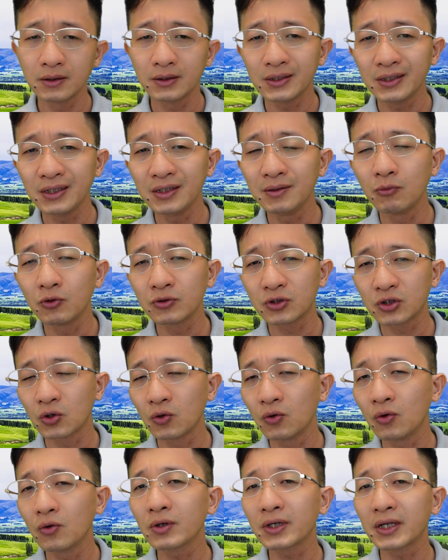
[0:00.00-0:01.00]
thì một
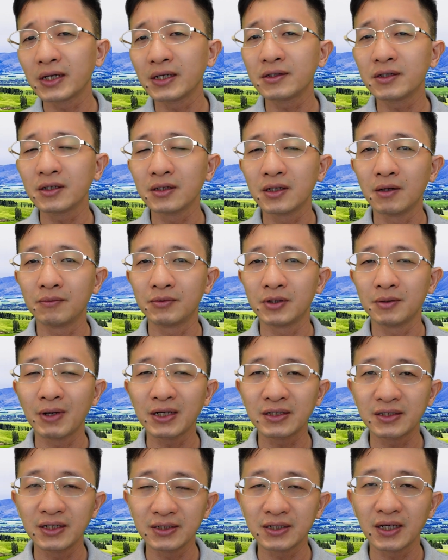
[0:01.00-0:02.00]
số cái trường hợp thì
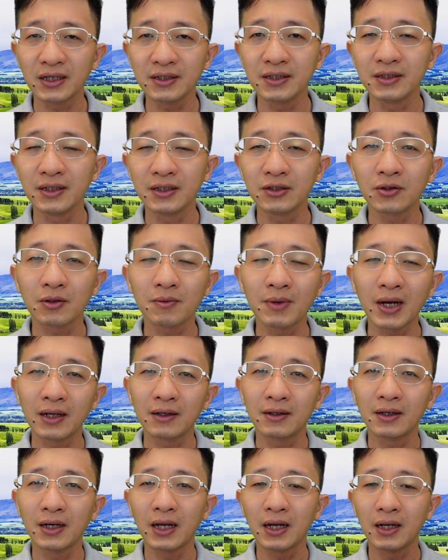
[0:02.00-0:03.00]
bác sĩ sẽ chỉ định cho các
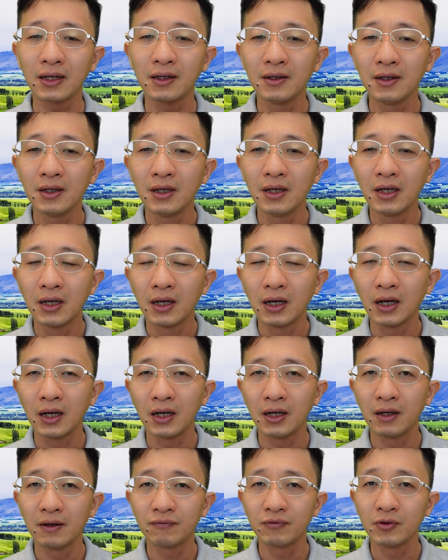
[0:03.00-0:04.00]
bạn là
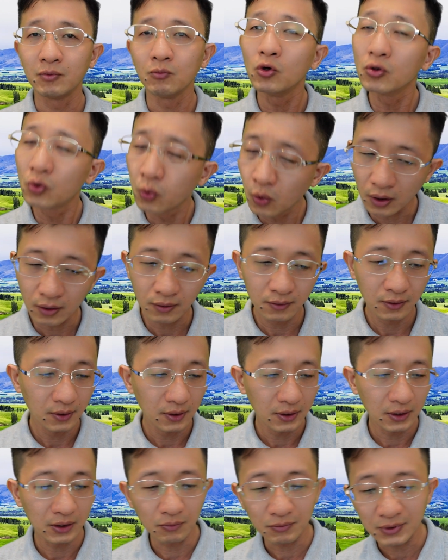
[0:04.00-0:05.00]
à, phải bôi thuốc
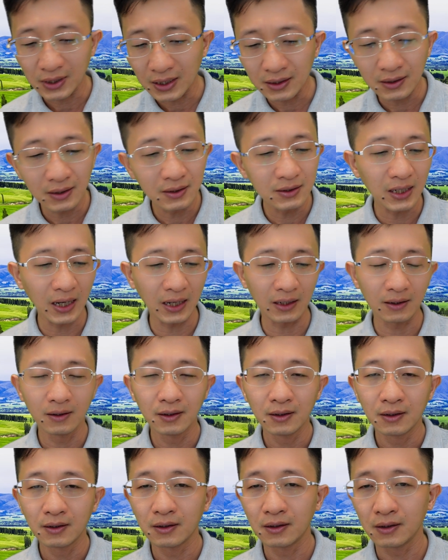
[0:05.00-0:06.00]
thì cũng rất là đơn giản
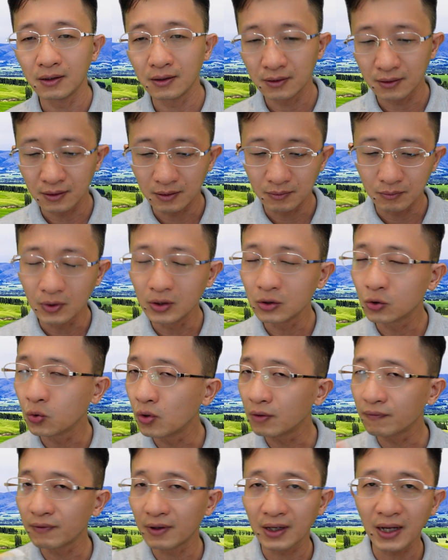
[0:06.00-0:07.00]
à, bôi
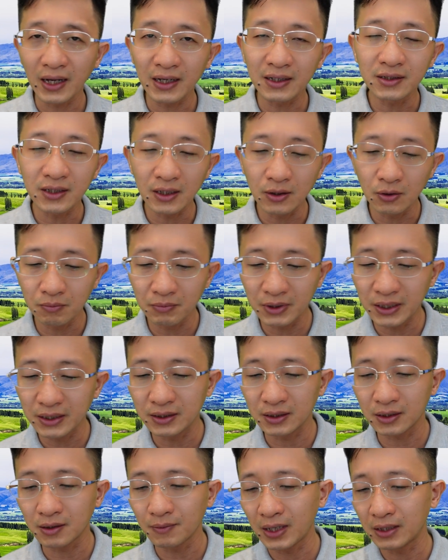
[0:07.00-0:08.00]
thuốc vào ngay cái chân lông mi
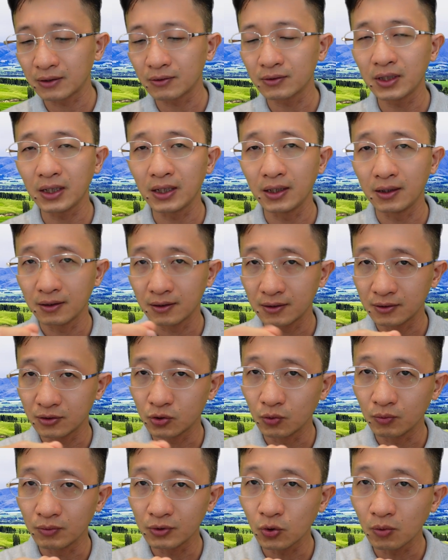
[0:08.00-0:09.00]
thì các bạn có thể à,
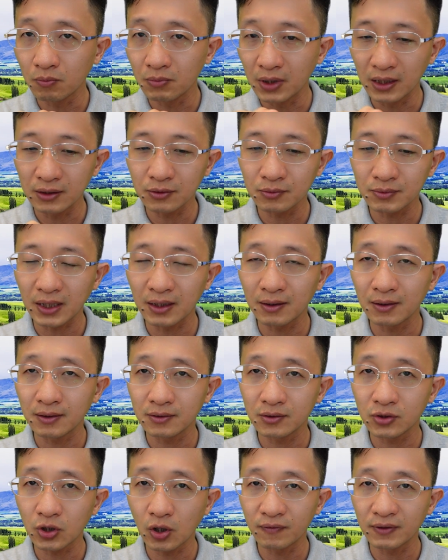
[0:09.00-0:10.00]
dùng cái thuốc mỡ chúng ta
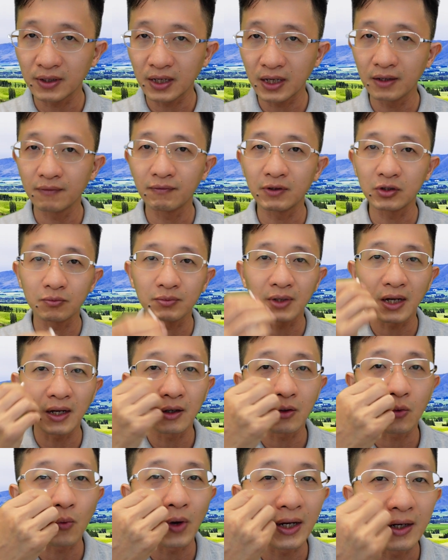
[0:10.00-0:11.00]
cho vào đây và chúng
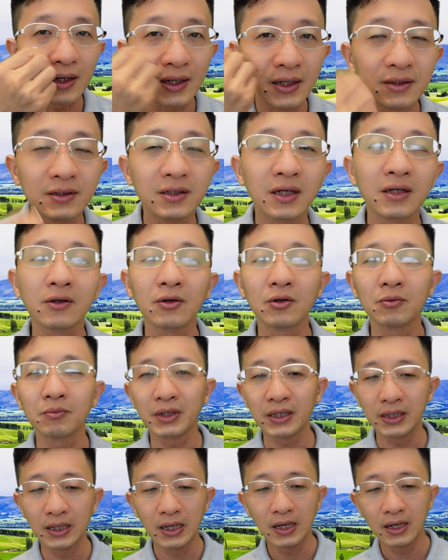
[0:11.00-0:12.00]
ta quẹt lên chân lông
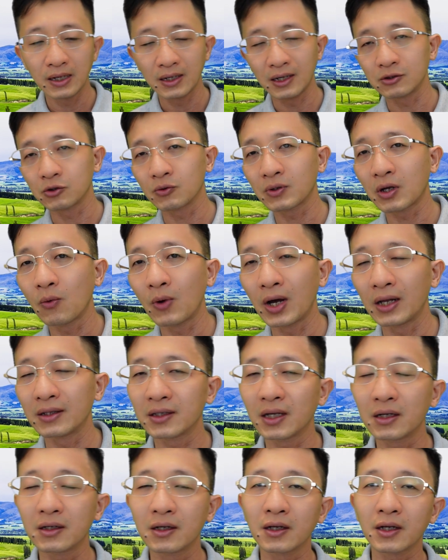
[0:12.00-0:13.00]
mi là chúng ta hoàn
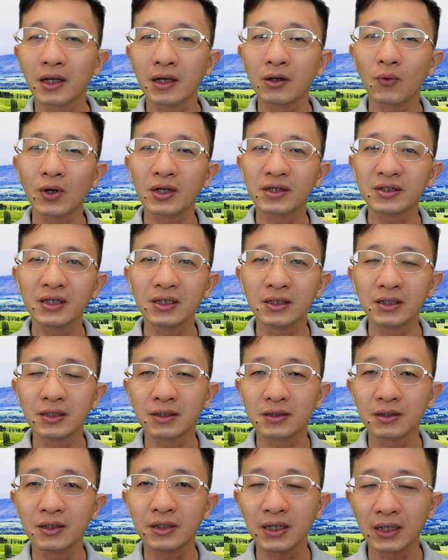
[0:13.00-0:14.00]
tất cái quá trình
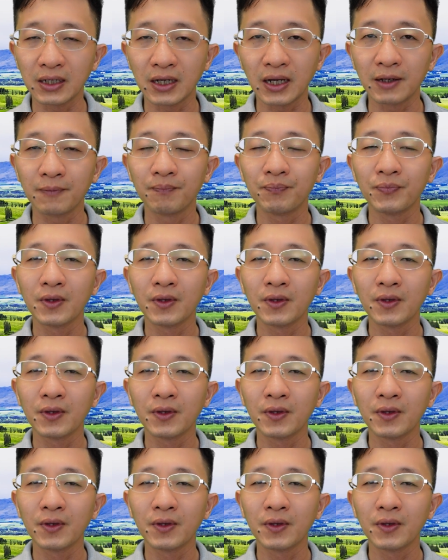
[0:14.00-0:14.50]
thực hiện này